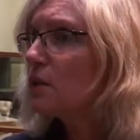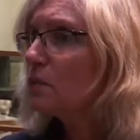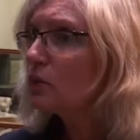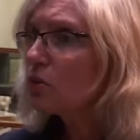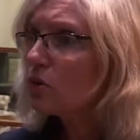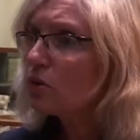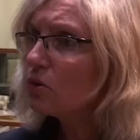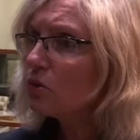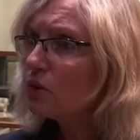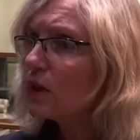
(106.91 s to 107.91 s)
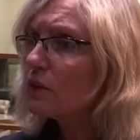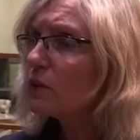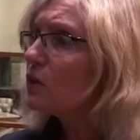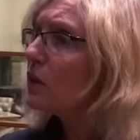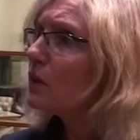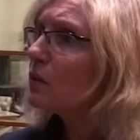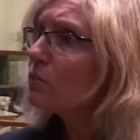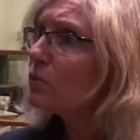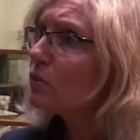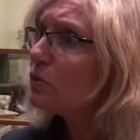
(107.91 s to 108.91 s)
je pense que le
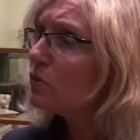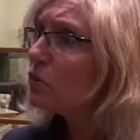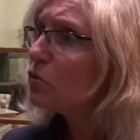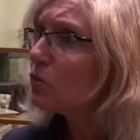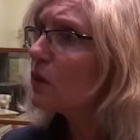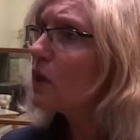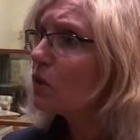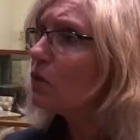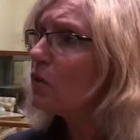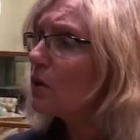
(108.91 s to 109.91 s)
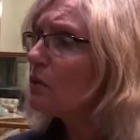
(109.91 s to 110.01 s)
Katanga peut jouer un rôle